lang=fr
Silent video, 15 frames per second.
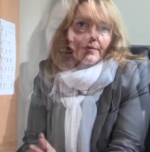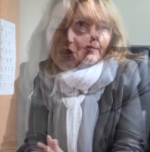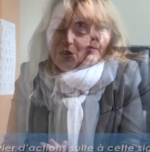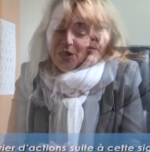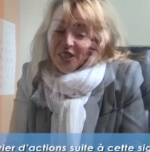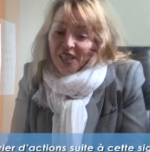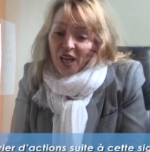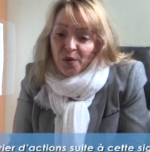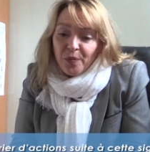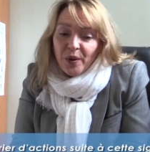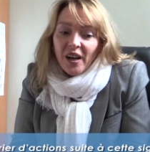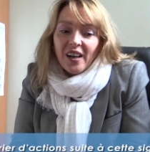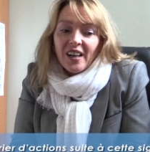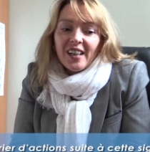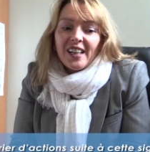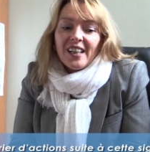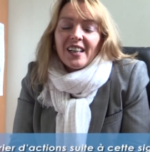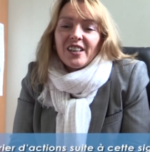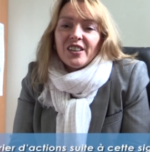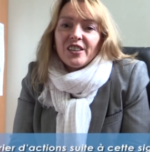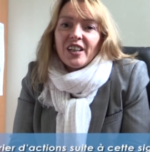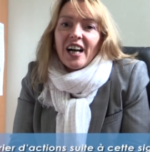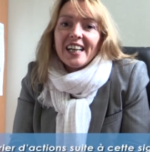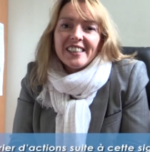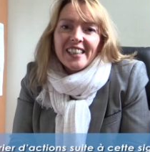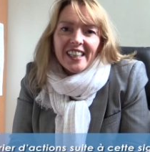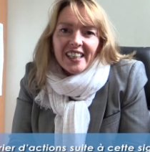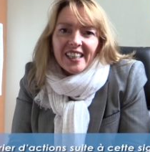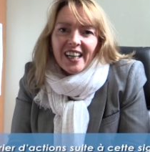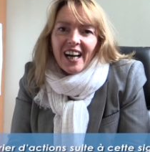Le CINERPA euh,
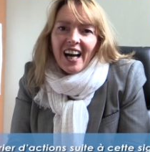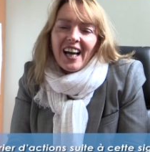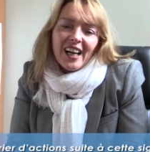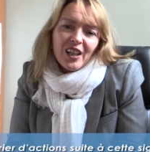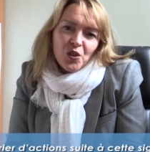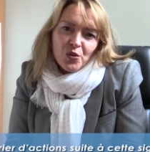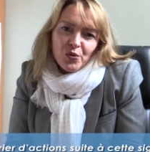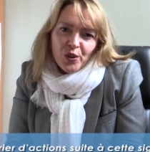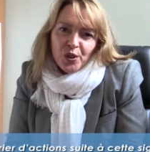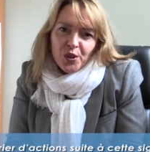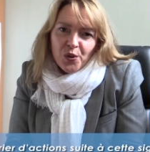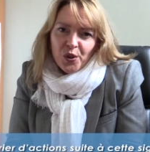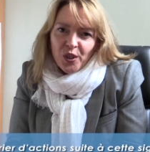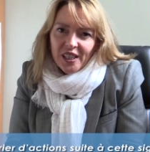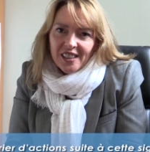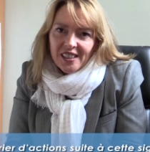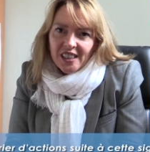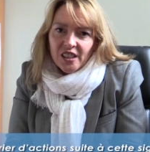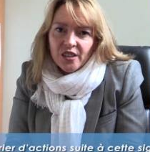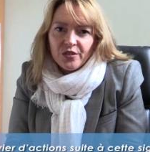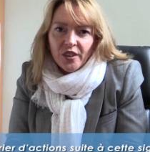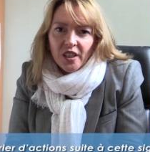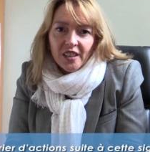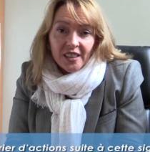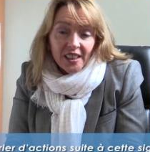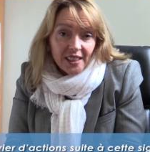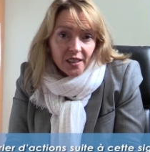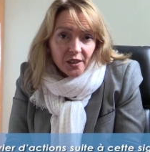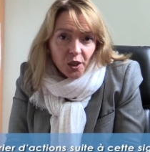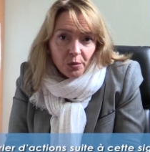adhère à la convention collective dès
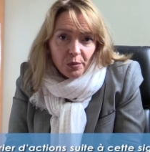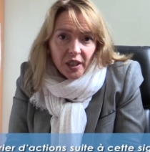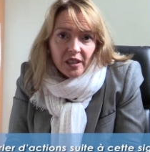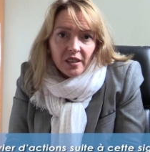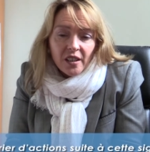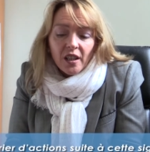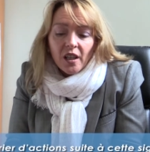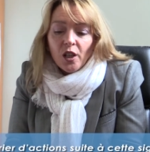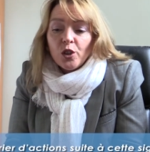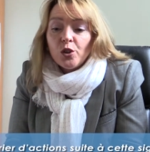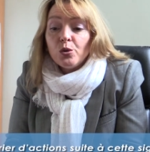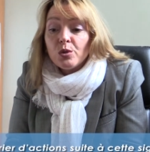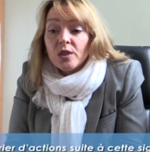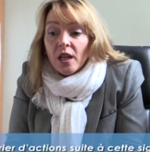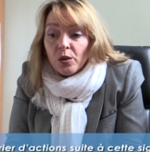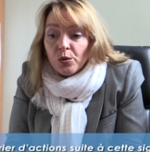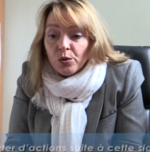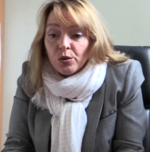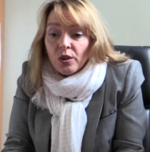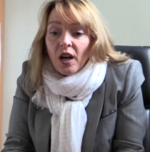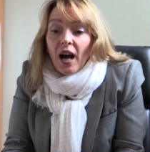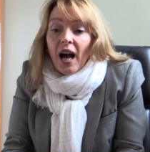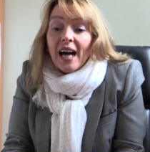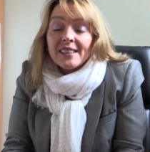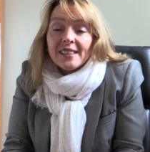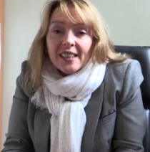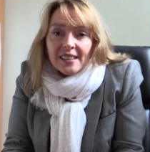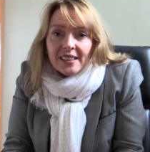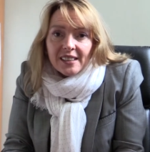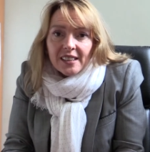cette semaine. Nous allons
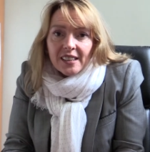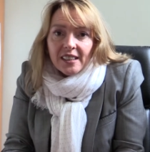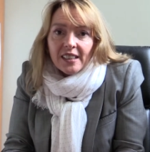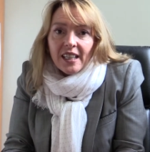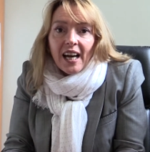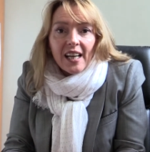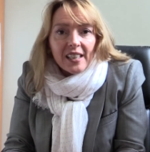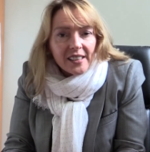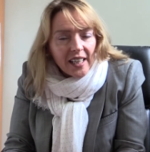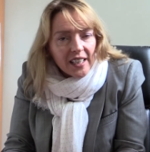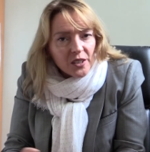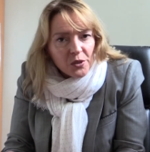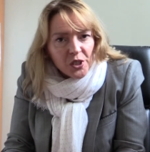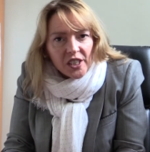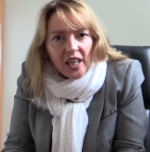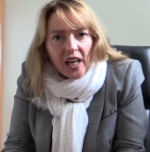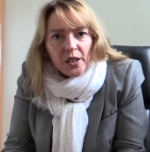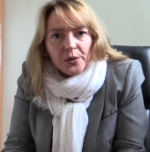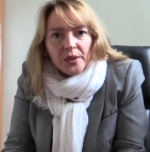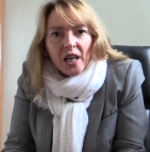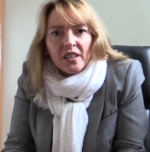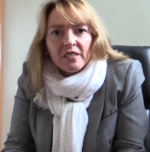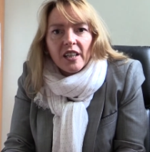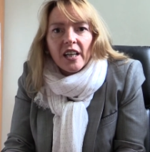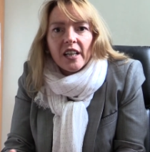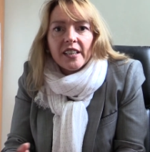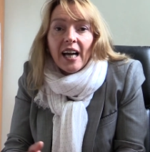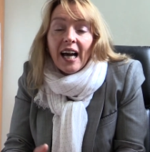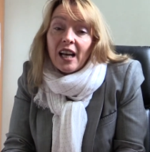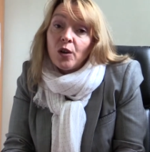adresser à la Direction générale du
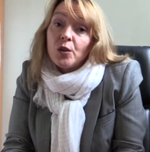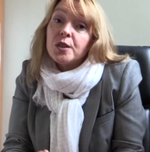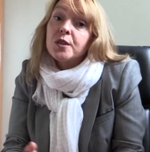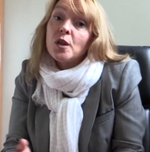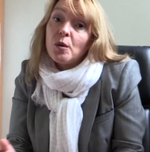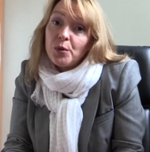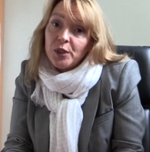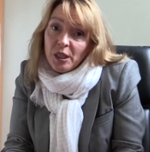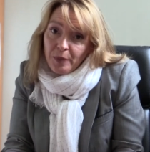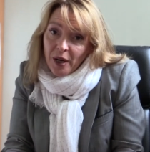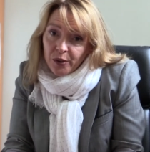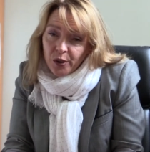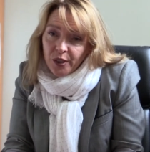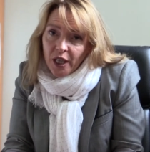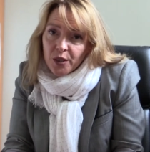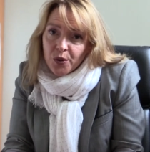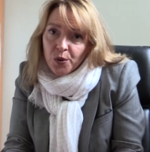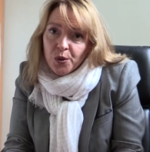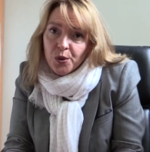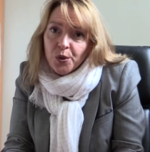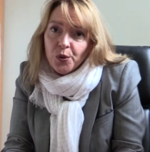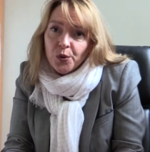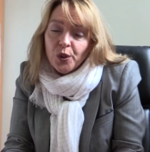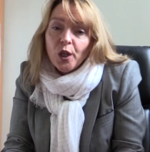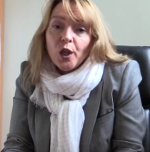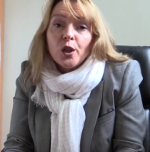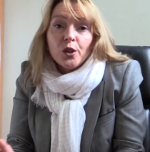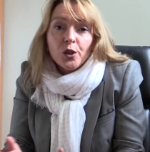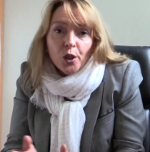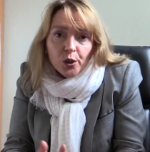travail, à l'ensemble des partenaires sociaux,
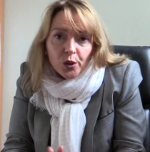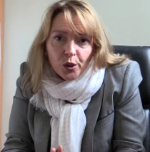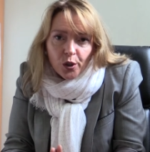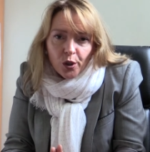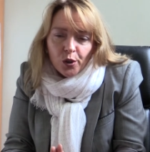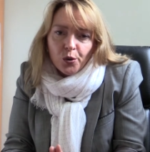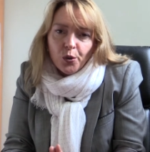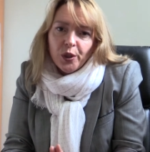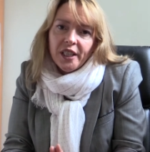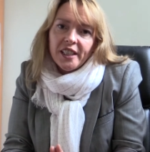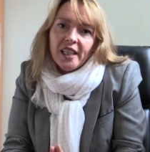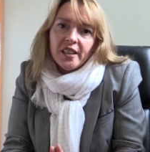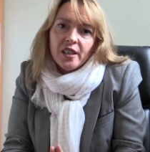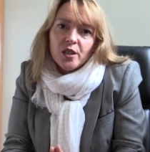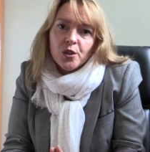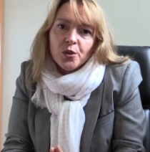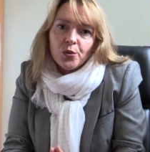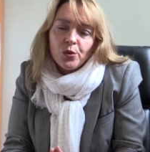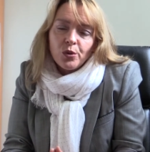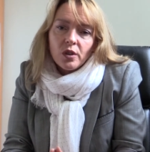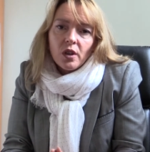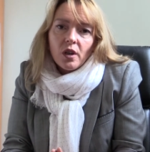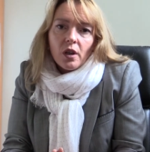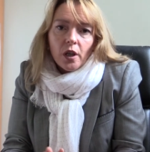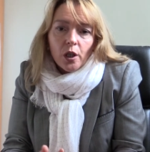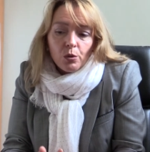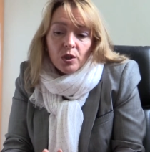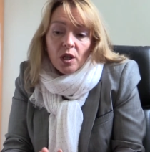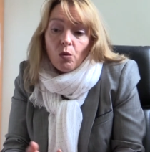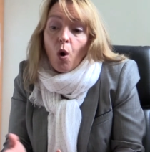notre courrier d'adhésion et
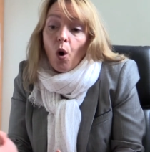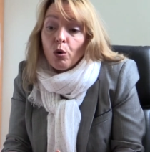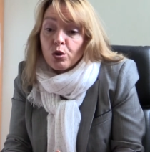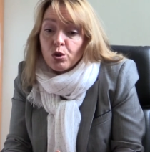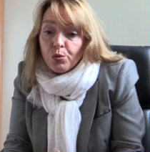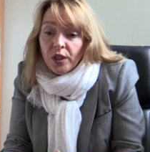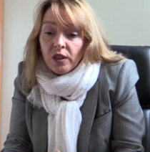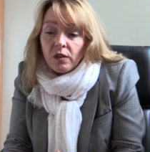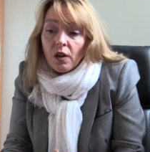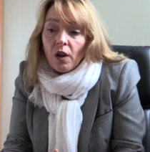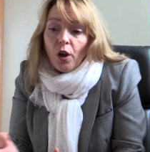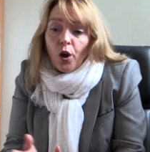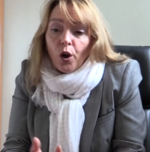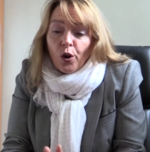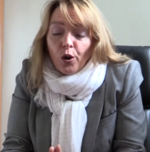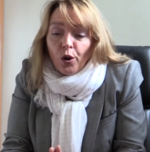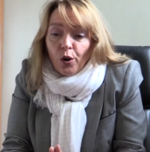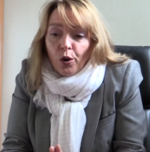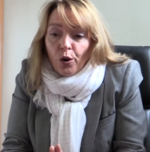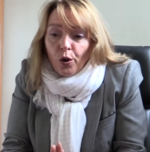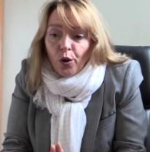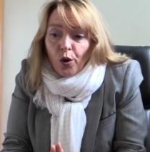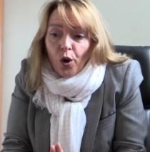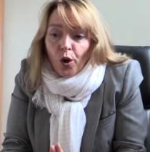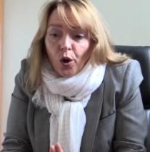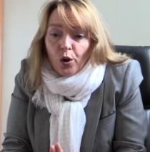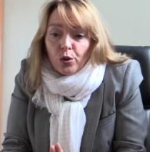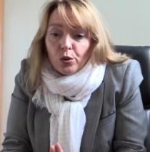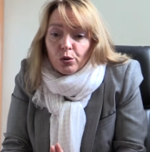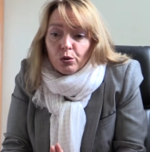nous allons ensuite euh,
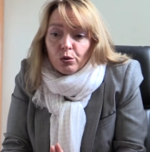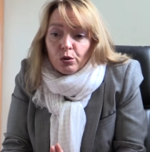euh,